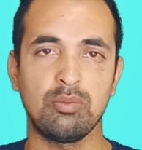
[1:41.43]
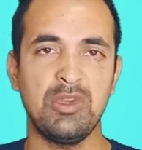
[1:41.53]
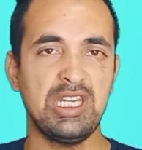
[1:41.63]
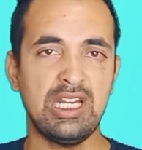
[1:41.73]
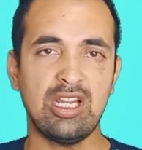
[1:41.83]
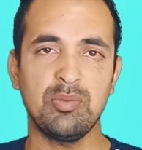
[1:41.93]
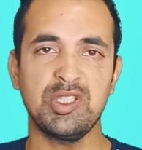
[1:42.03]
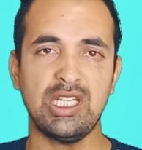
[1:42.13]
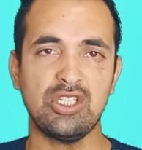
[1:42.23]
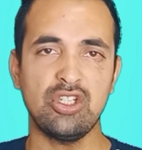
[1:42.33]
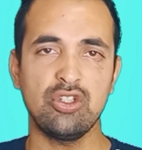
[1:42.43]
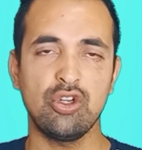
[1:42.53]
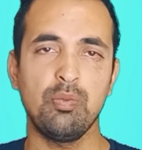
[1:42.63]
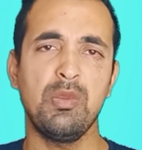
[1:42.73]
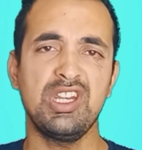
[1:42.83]
من على 15
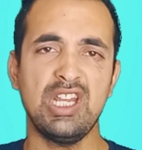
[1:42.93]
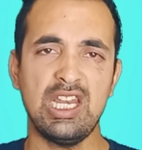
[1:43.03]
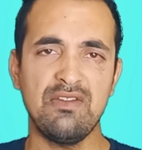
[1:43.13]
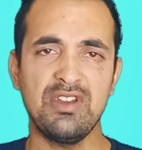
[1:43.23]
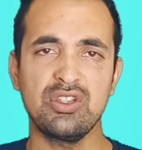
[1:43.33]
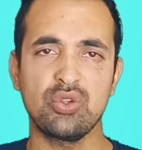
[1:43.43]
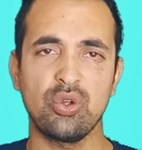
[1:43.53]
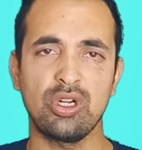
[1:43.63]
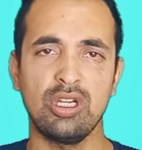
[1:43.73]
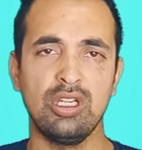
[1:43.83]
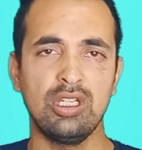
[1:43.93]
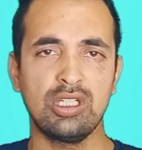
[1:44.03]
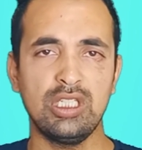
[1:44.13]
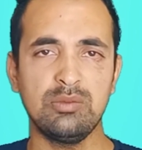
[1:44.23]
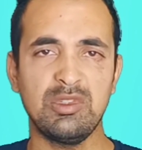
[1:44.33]
يوم من على 20 جور
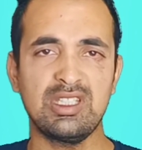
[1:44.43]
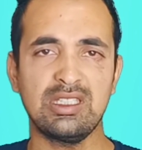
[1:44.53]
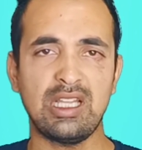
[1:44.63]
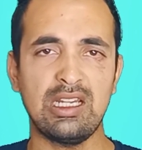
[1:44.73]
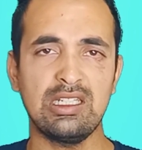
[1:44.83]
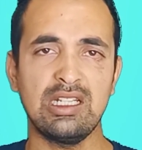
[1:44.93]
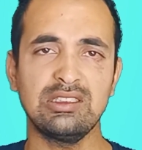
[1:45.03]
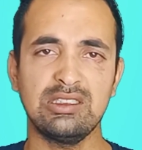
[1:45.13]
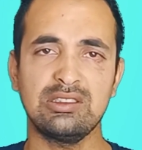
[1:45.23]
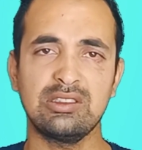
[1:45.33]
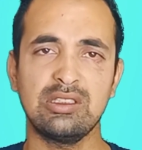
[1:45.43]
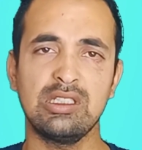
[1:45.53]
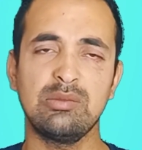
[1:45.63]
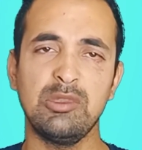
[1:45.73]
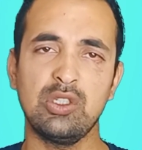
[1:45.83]
قد ما تزيد تخلي لا
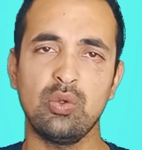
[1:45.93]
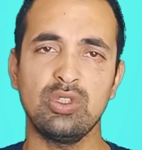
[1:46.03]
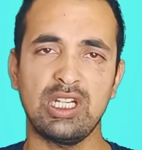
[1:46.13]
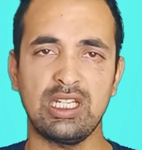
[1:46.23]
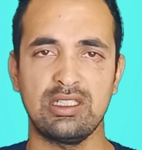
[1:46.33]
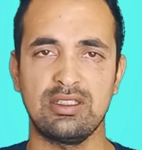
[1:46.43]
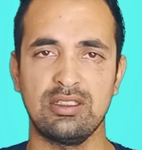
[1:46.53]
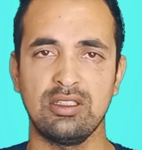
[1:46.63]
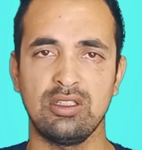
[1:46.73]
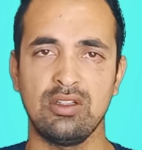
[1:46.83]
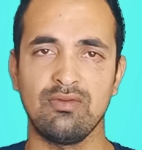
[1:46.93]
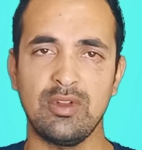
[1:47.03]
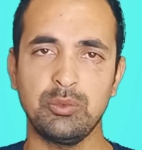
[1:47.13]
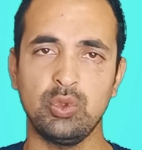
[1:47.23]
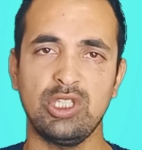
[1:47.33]
قد ما يكون رخيص
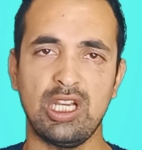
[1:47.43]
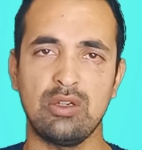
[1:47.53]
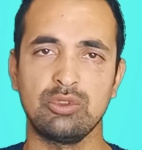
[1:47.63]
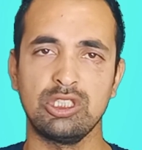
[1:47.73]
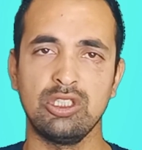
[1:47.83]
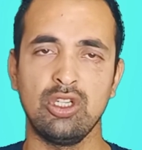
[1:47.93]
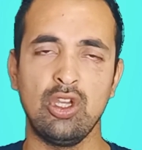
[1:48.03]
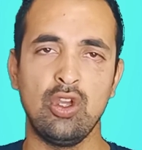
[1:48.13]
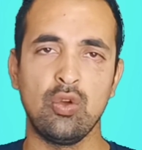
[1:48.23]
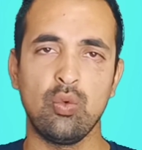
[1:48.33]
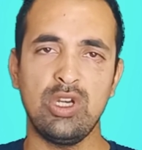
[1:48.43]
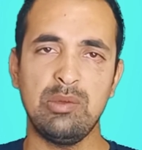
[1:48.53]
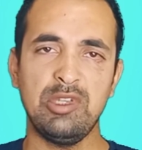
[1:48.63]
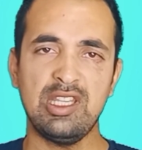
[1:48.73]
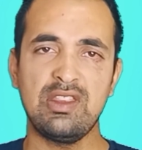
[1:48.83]
فهمتوني خوتي وانا
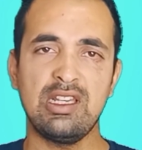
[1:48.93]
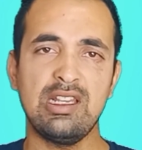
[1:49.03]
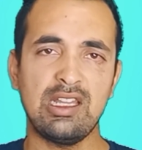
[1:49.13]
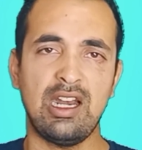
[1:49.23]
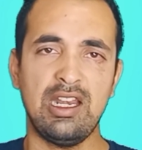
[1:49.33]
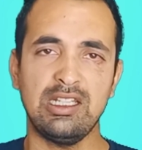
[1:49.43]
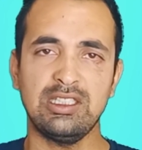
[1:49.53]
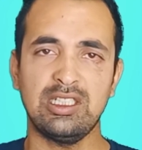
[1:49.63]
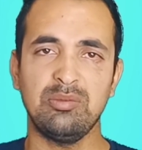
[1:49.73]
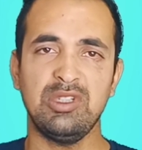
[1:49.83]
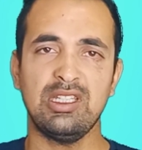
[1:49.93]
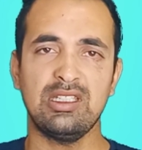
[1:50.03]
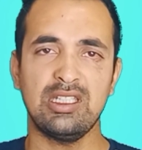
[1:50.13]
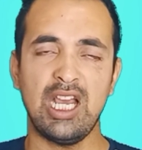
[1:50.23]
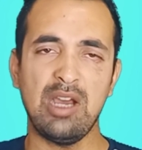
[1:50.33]
باذن الله راح نعطيكم
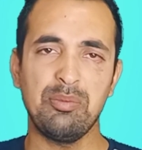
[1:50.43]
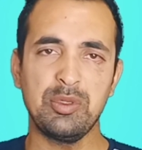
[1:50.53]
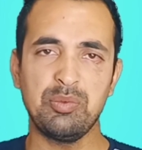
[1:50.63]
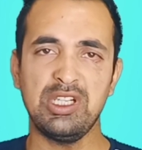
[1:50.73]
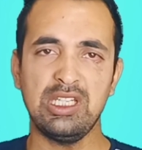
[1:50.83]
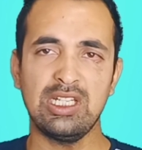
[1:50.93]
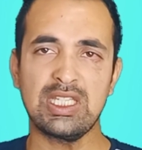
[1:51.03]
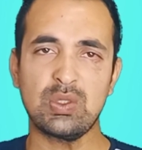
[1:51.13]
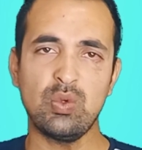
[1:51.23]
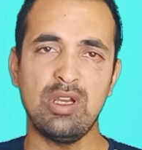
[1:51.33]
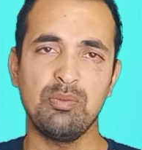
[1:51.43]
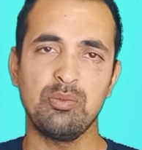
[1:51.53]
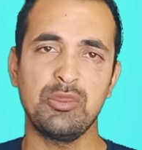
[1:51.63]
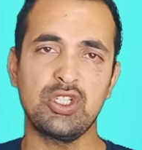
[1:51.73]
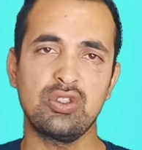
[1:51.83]
يعني ابي بري لسوام
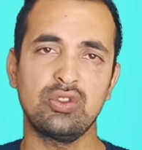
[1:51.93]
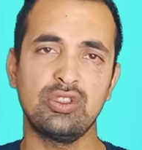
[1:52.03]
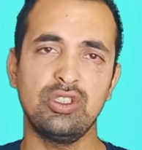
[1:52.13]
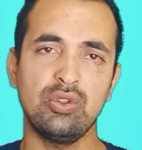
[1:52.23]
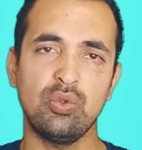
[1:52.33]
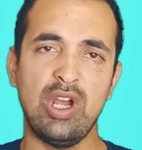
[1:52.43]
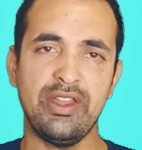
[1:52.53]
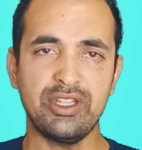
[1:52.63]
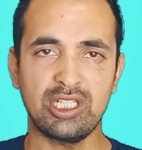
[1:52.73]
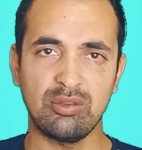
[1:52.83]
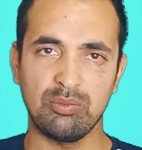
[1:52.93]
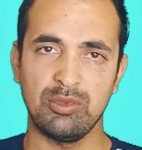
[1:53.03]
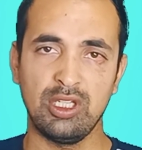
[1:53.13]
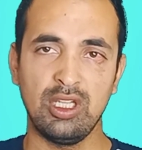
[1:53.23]
باش ديروا حذركم